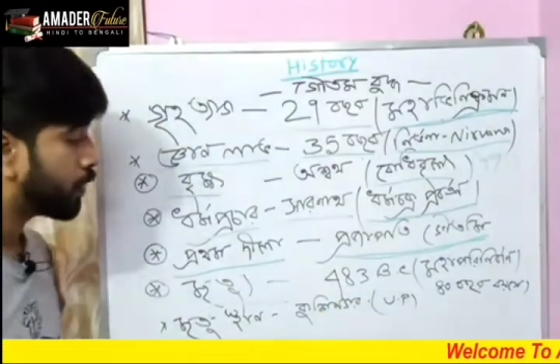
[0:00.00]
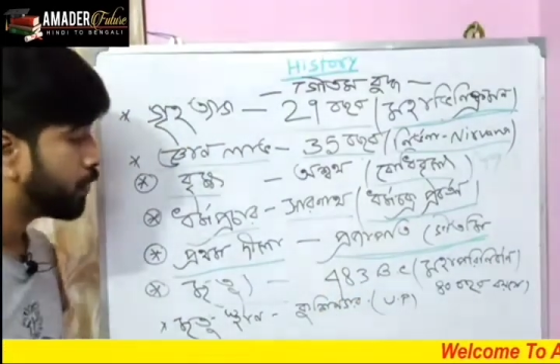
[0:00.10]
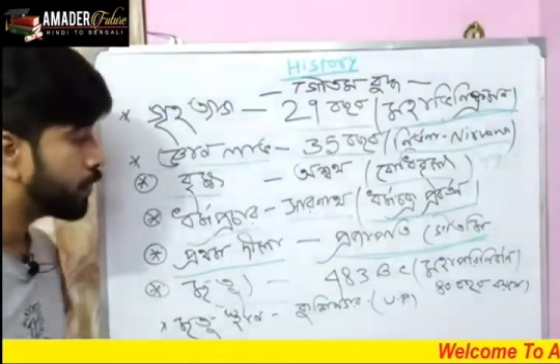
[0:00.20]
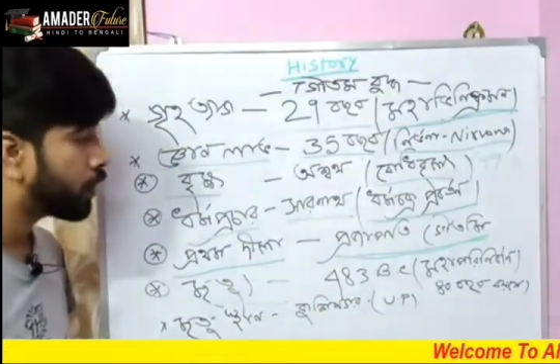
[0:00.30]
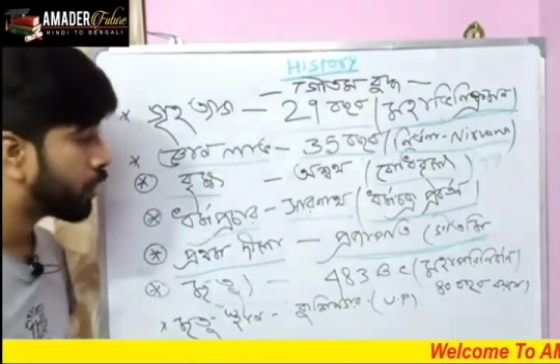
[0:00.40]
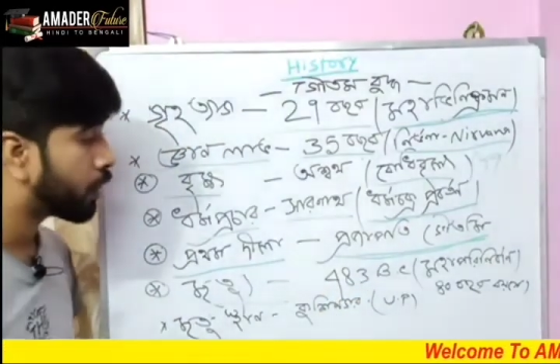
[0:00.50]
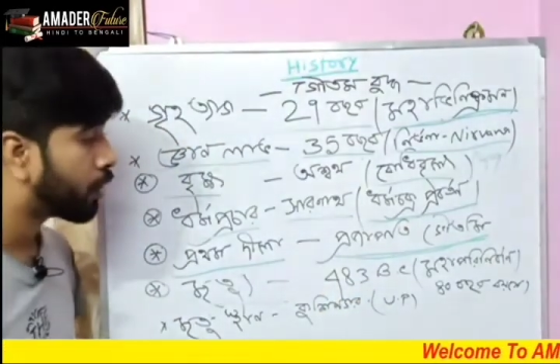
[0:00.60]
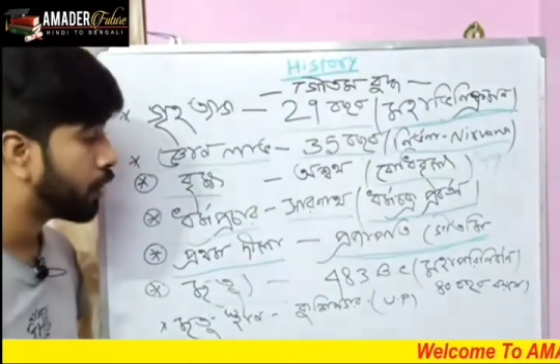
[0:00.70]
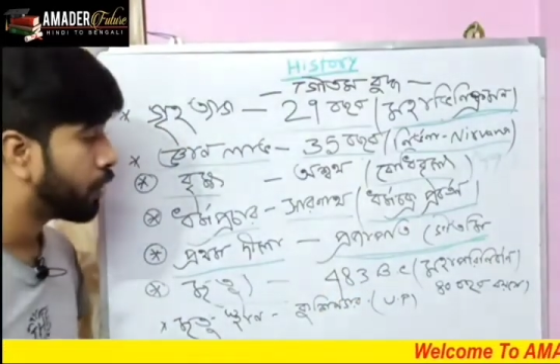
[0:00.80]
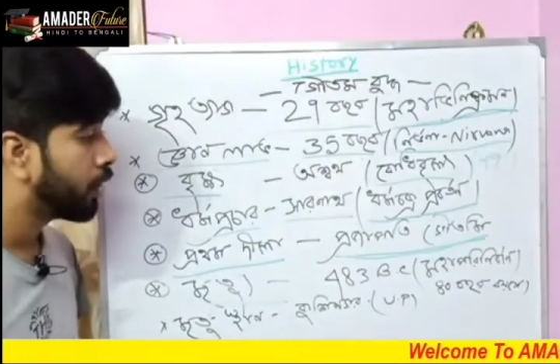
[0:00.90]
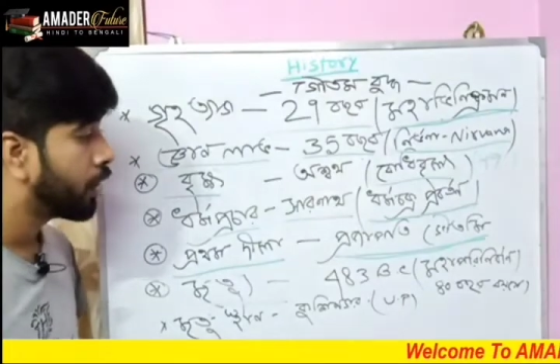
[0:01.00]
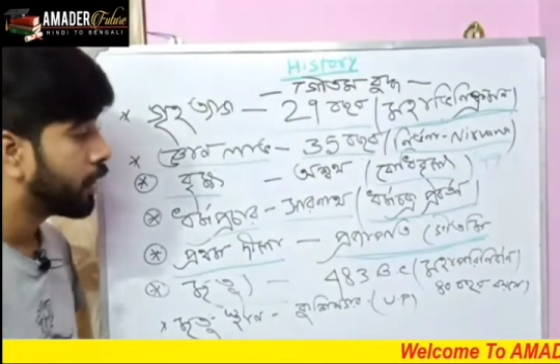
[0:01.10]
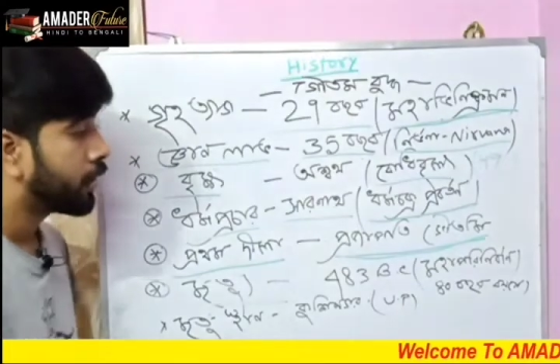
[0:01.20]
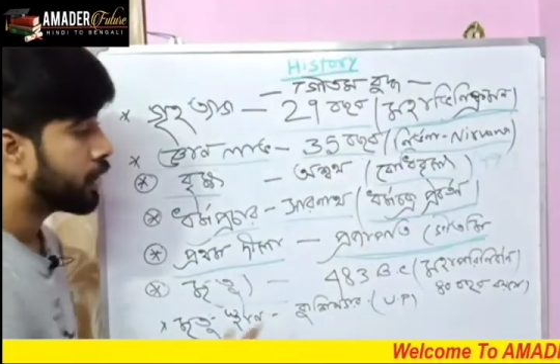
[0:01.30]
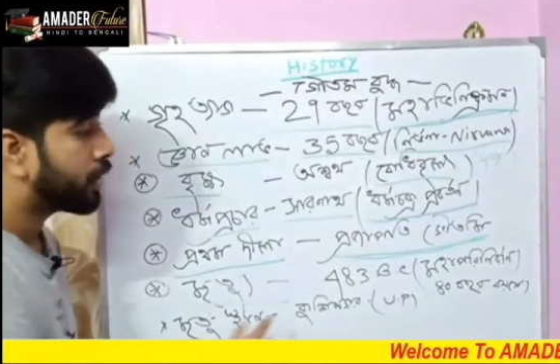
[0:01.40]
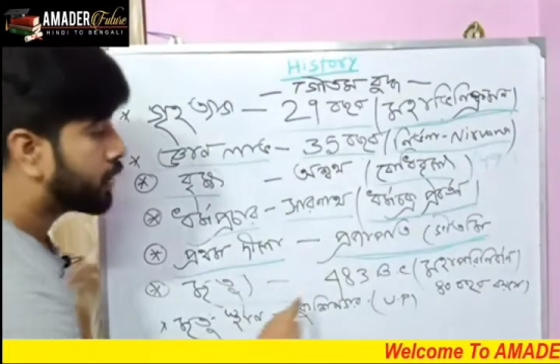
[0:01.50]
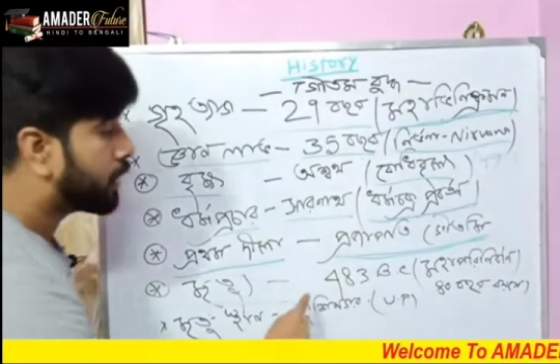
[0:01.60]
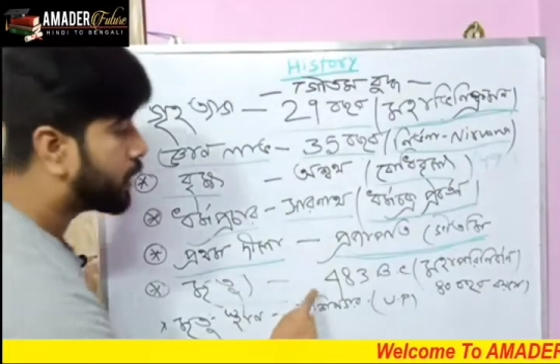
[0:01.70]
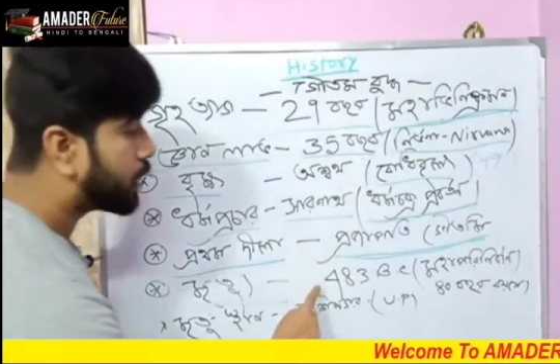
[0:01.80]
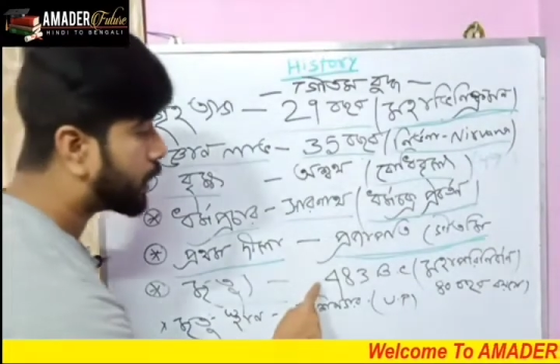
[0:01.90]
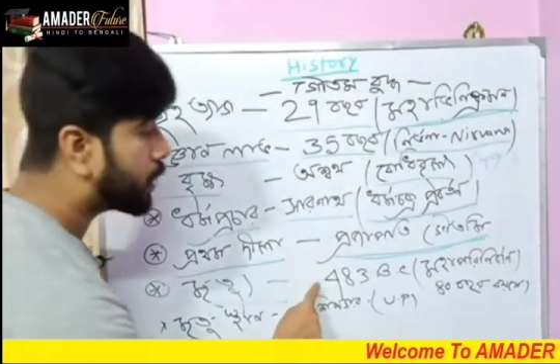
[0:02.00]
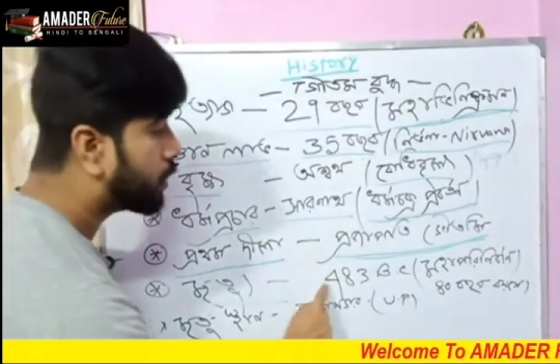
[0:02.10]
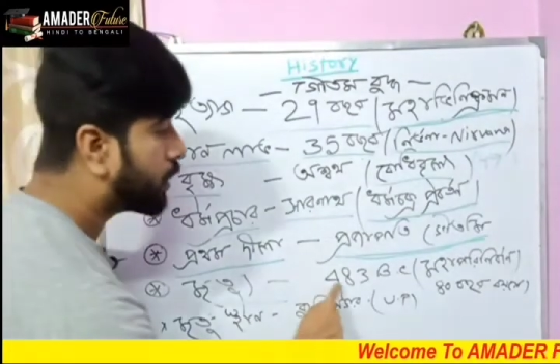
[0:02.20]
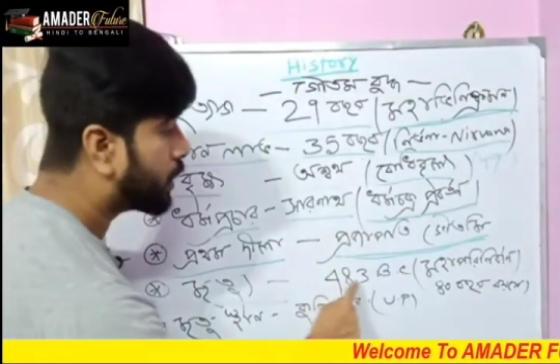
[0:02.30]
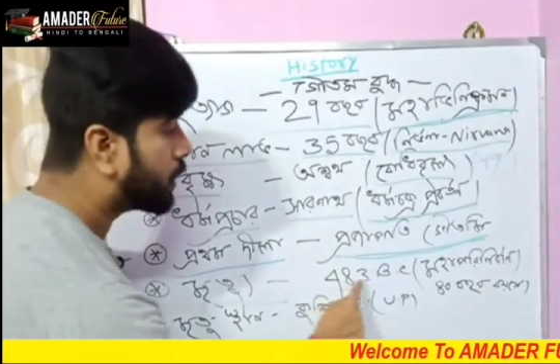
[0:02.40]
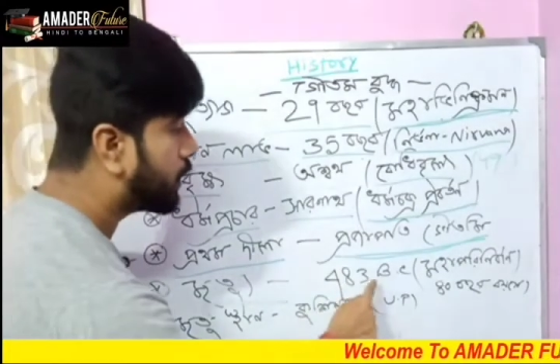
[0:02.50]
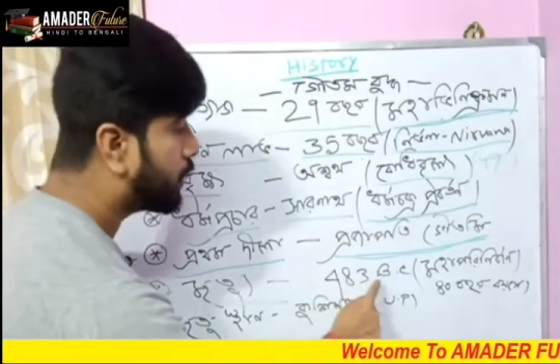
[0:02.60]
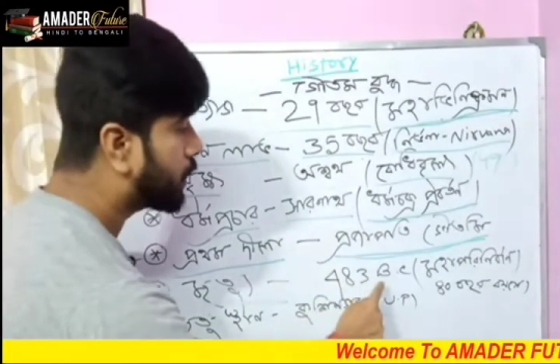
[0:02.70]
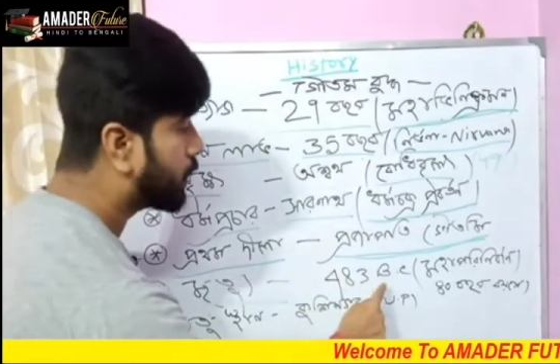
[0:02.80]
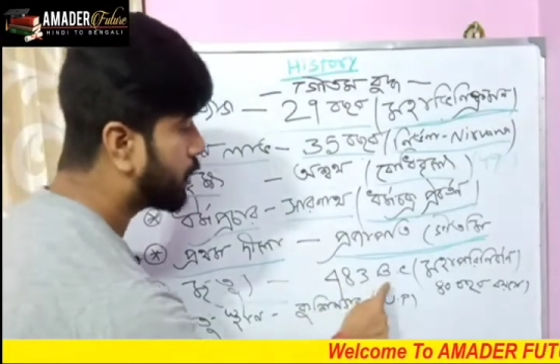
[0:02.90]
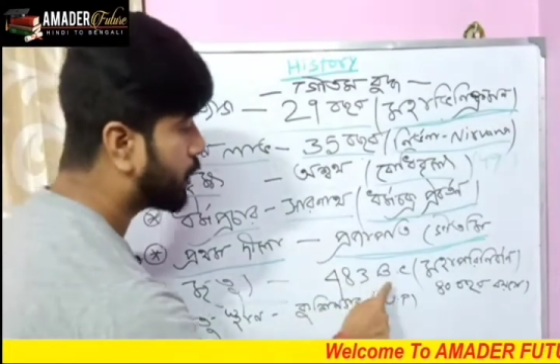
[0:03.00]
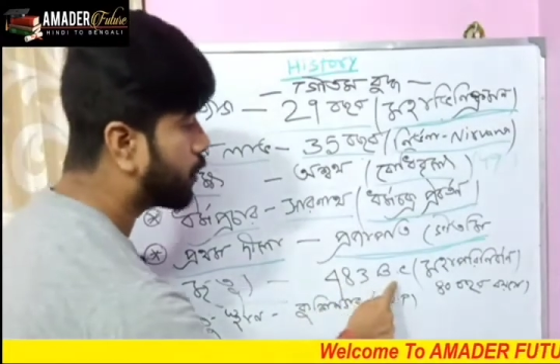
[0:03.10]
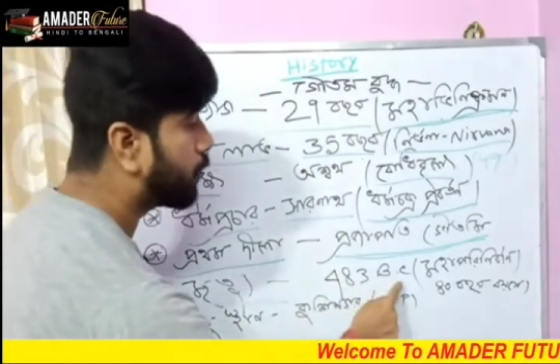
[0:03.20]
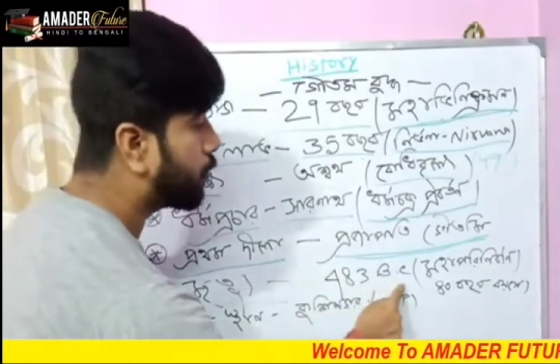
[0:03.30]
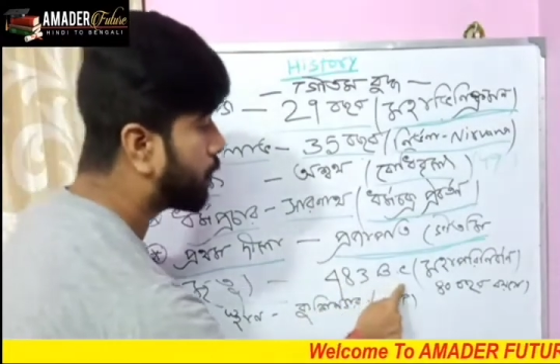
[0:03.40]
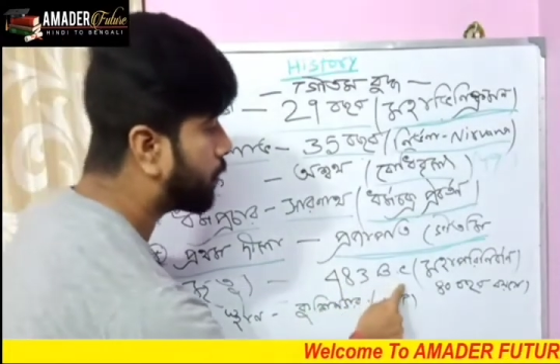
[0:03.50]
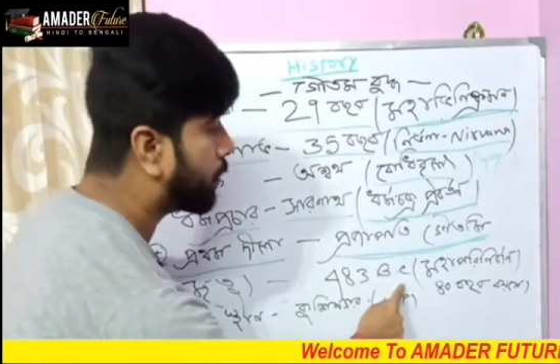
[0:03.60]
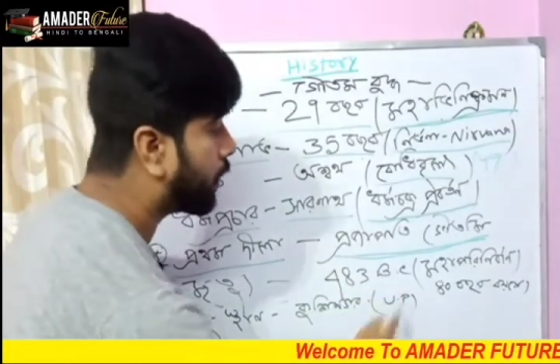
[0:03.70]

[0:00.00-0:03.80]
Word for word: মৃত্যু হয় কখন সেটা হচ্ছে চারশো তিরাশি খ্রিস্টপূর্বাব্দে